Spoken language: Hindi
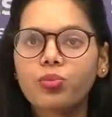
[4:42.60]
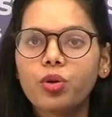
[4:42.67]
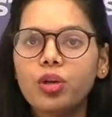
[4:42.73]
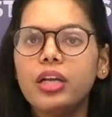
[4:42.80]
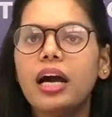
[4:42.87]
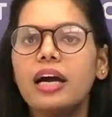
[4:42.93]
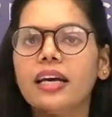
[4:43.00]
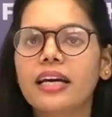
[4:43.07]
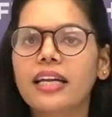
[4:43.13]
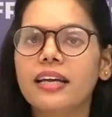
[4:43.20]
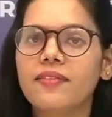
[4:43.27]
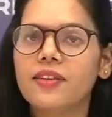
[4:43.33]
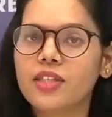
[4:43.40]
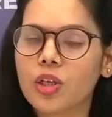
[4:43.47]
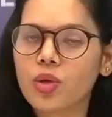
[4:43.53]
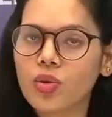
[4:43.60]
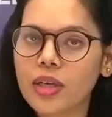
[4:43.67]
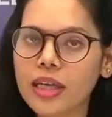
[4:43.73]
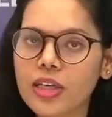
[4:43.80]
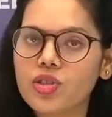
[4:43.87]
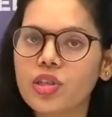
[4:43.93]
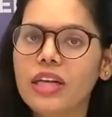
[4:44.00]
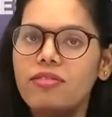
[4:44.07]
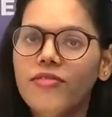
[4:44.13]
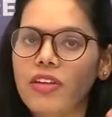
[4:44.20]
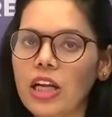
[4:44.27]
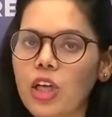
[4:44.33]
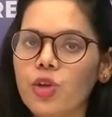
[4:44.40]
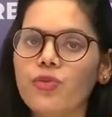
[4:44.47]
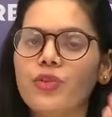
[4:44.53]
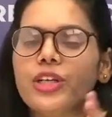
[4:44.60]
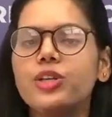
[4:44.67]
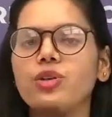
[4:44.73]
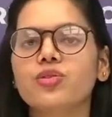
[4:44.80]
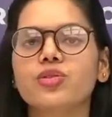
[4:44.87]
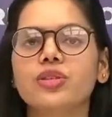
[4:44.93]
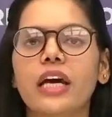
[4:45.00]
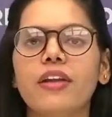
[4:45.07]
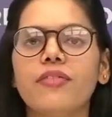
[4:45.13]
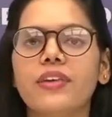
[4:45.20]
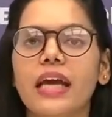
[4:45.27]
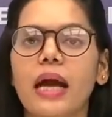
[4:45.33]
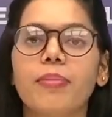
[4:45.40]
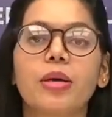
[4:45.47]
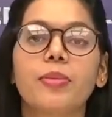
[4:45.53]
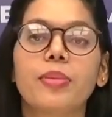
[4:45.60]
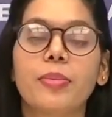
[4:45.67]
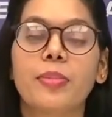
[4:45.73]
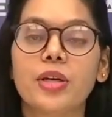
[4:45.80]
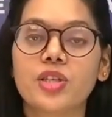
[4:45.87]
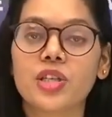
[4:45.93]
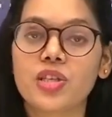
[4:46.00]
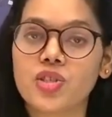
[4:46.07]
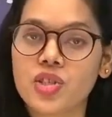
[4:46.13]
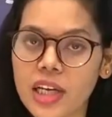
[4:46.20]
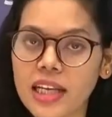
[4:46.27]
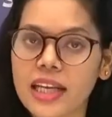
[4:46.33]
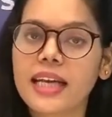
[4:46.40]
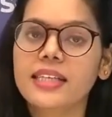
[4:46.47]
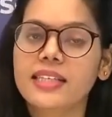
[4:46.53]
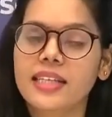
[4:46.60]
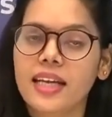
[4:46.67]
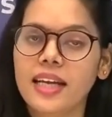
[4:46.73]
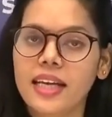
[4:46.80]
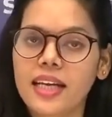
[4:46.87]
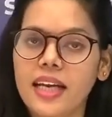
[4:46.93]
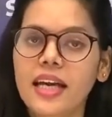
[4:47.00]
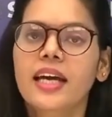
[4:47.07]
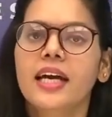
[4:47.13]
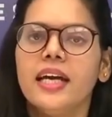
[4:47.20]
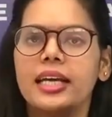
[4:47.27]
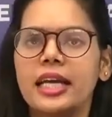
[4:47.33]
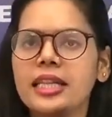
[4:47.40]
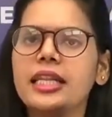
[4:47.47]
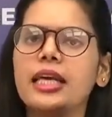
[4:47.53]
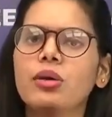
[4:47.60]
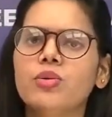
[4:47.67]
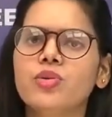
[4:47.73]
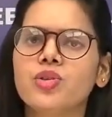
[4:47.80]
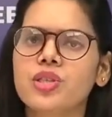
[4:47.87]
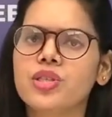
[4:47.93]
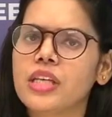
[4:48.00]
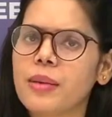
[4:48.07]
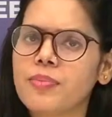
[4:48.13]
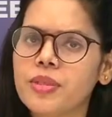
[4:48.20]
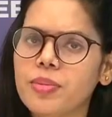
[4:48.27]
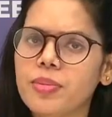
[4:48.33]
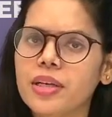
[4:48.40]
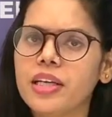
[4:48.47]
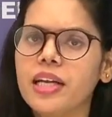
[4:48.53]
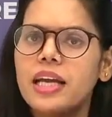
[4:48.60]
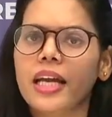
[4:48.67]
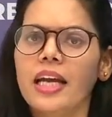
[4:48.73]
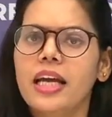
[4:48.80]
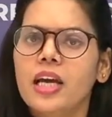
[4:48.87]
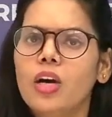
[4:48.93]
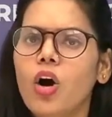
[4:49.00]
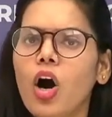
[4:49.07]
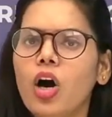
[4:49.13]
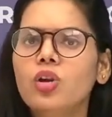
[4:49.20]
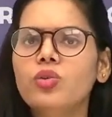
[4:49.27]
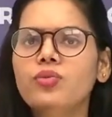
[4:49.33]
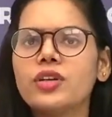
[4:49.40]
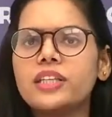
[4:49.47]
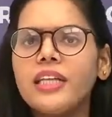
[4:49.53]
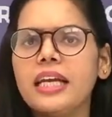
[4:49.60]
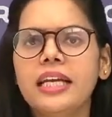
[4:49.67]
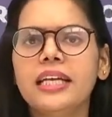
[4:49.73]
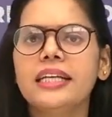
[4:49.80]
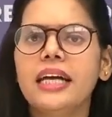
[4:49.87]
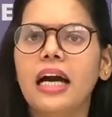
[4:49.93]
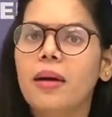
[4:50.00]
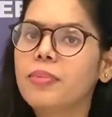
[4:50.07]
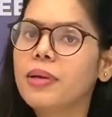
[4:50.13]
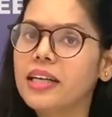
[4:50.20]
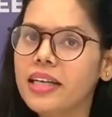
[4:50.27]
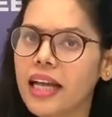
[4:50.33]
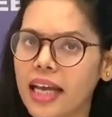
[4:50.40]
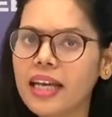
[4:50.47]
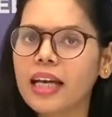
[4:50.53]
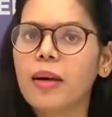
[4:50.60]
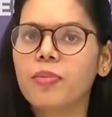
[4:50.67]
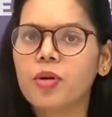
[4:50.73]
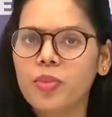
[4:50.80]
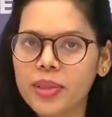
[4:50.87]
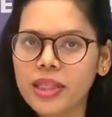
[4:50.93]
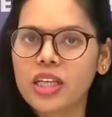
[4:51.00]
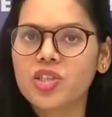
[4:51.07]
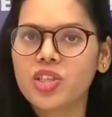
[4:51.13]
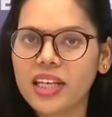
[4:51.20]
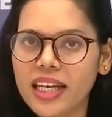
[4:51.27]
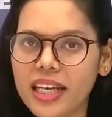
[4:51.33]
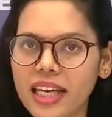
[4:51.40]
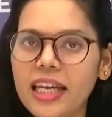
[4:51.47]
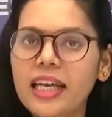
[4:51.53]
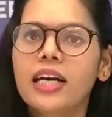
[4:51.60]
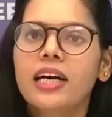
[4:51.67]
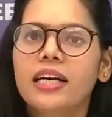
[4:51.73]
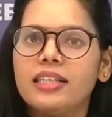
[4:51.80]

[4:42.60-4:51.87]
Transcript: जो मूल्यांकन है वह ज़रूर कीजिए इवेल्यूएट योर सेल्फ की आपकी प्रिपरेशन चल कैसी रही है कितने क्वेश्चन आपसे बन रहे हैं ऑल ओवर द इंडिया आपकी रैंक आपको पता चलेगी